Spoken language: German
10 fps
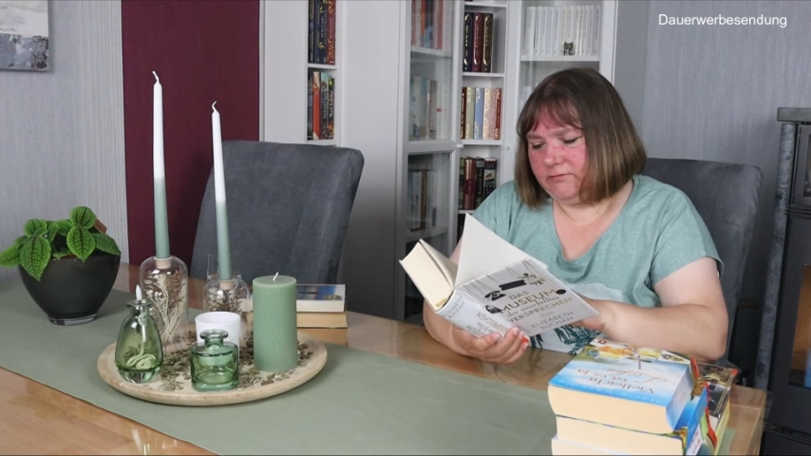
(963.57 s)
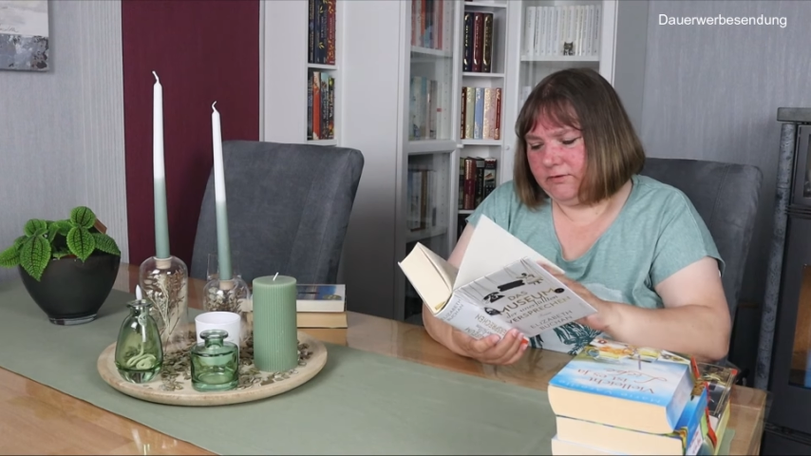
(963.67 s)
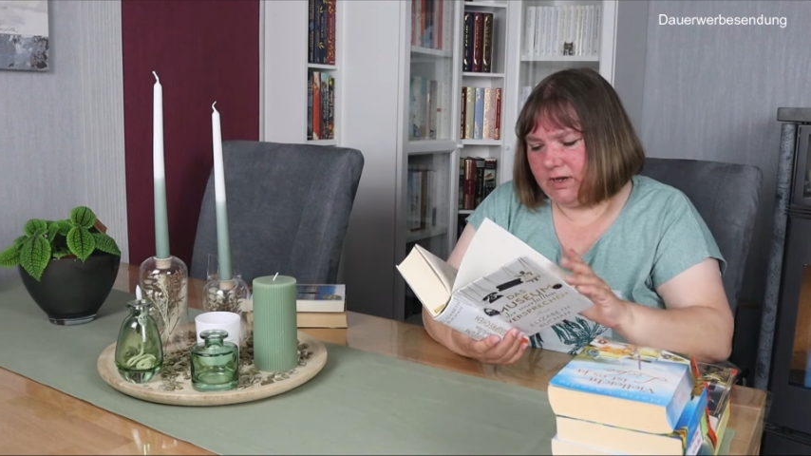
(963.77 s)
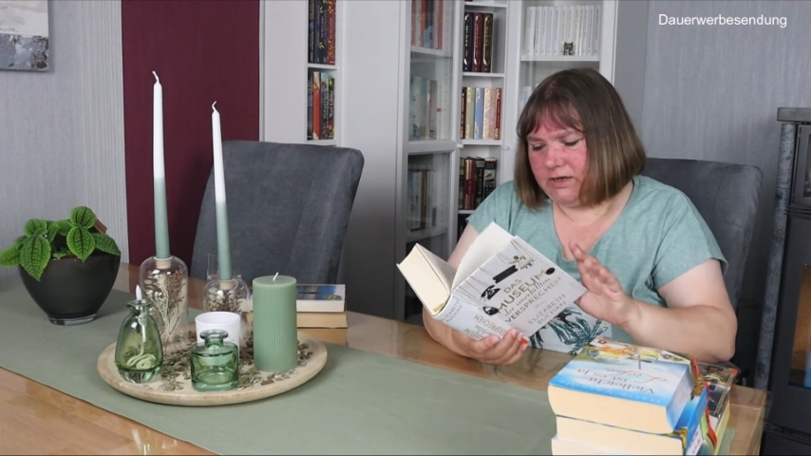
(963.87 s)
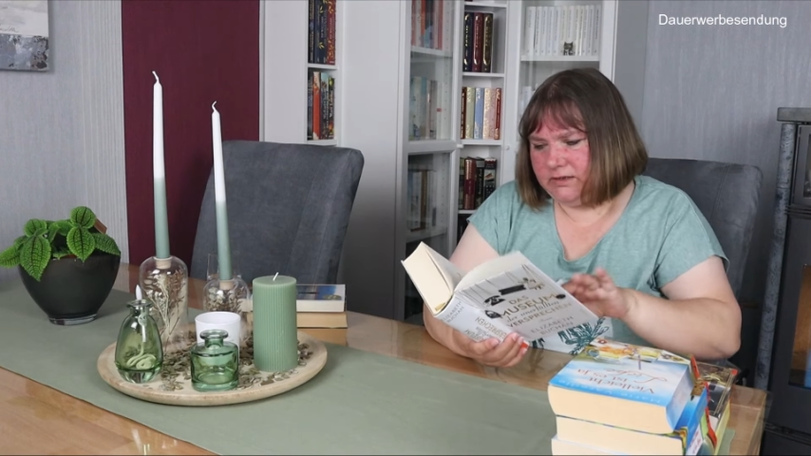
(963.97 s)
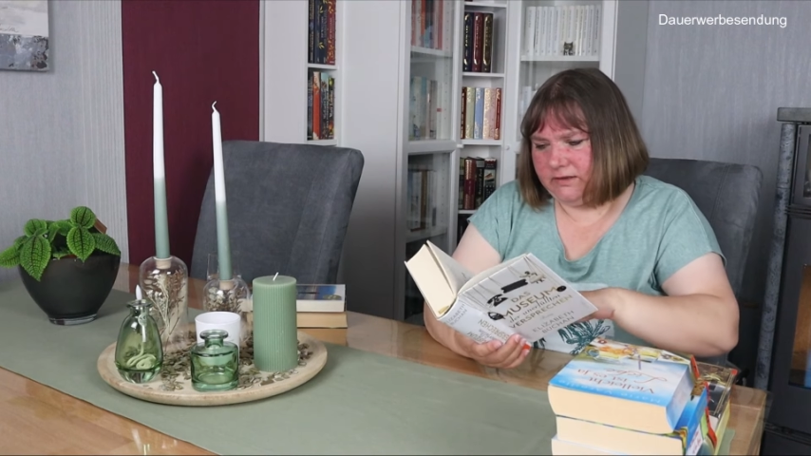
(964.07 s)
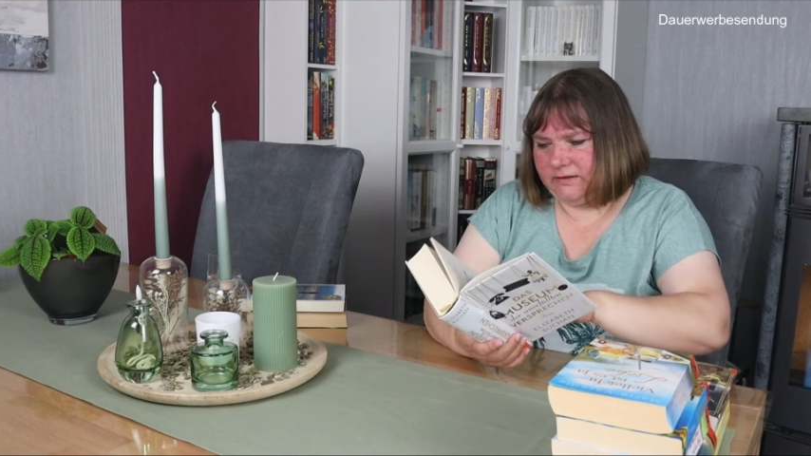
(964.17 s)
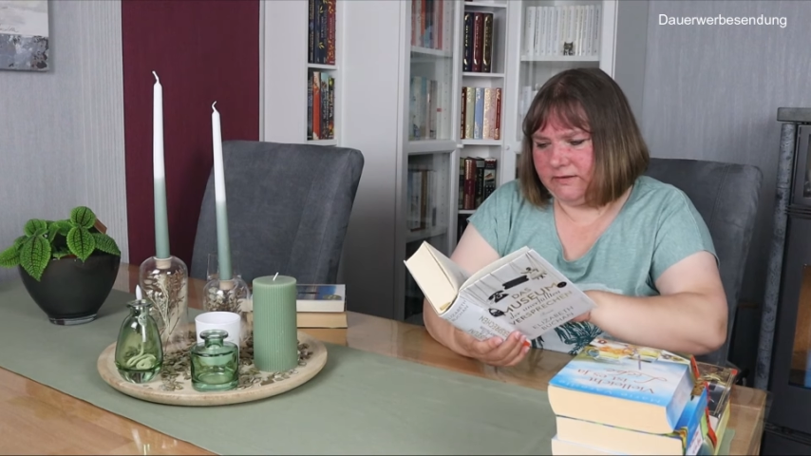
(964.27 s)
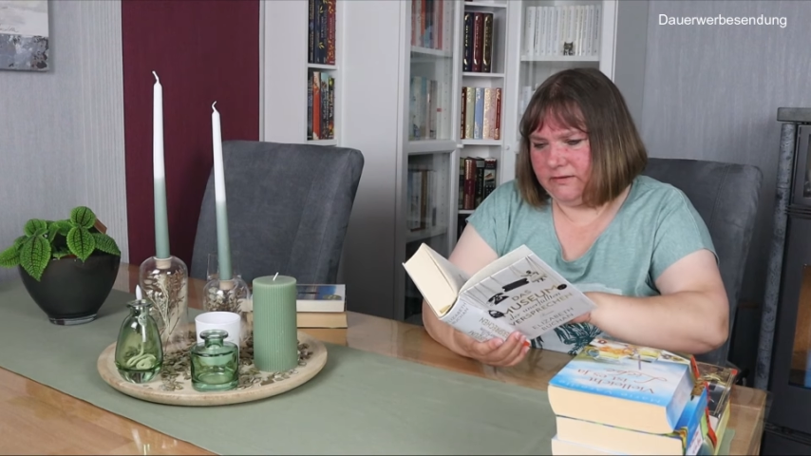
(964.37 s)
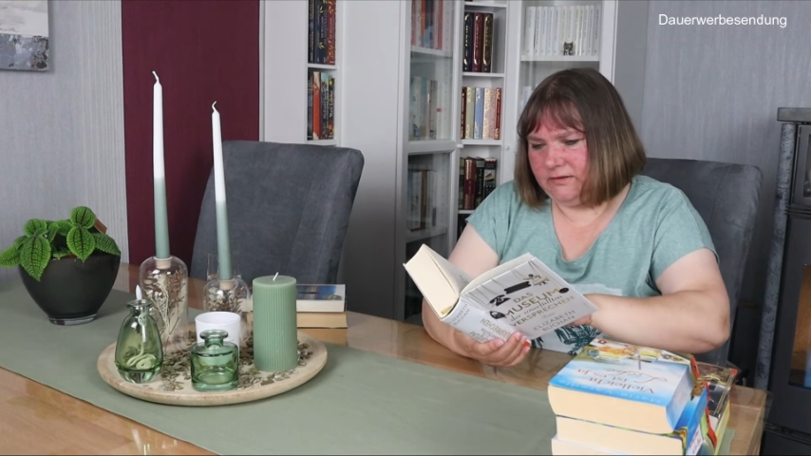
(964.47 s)
wie alt
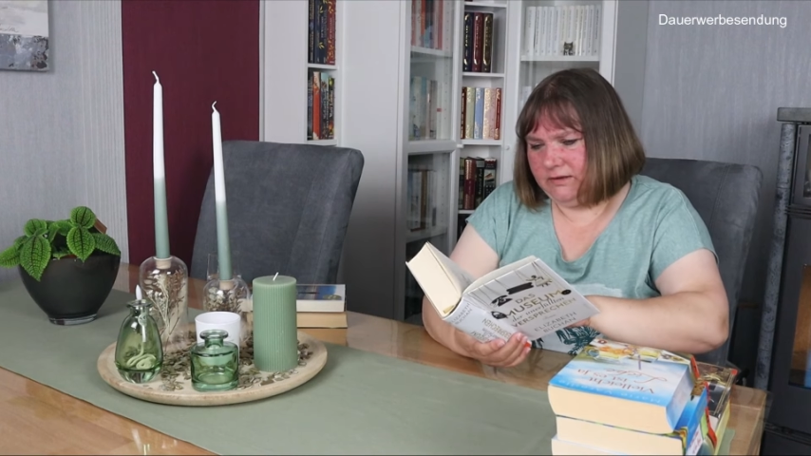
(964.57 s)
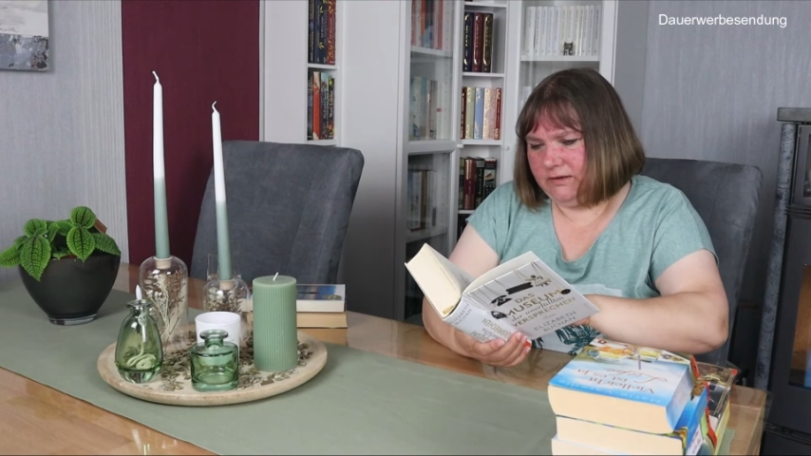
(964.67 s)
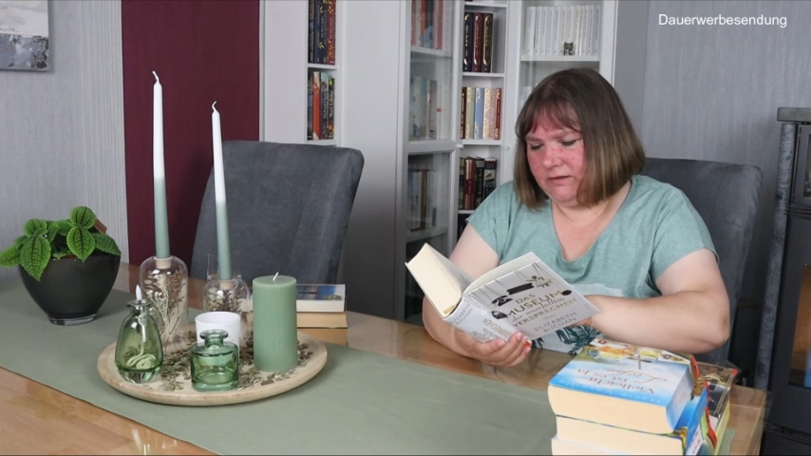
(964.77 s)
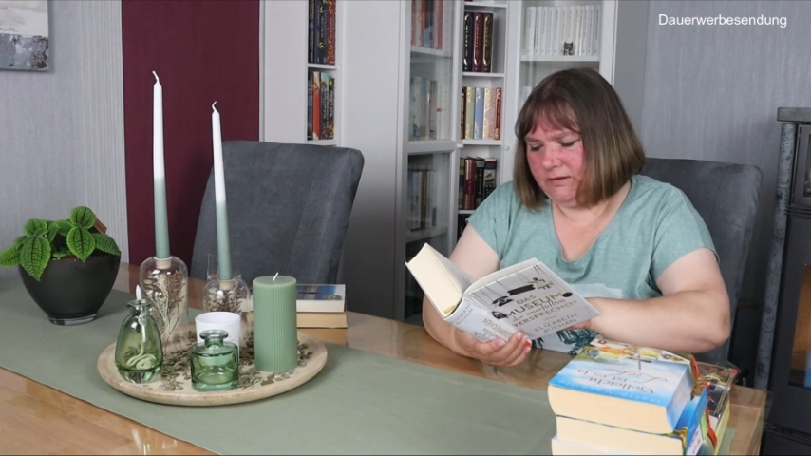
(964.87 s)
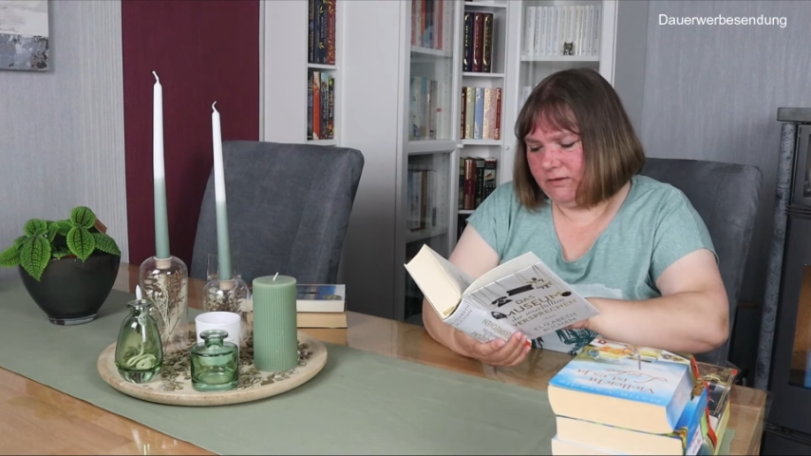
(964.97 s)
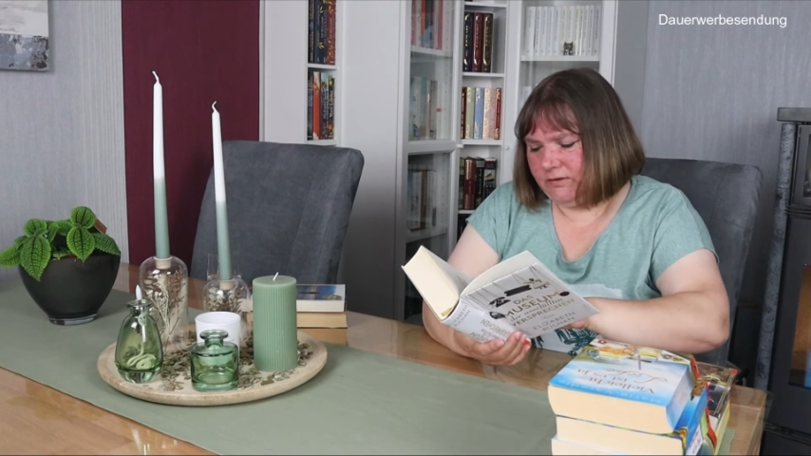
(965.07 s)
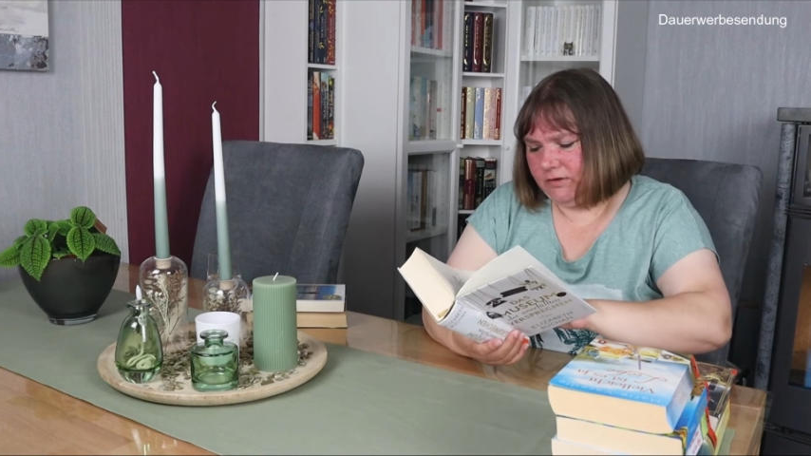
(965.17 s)
ist dieses.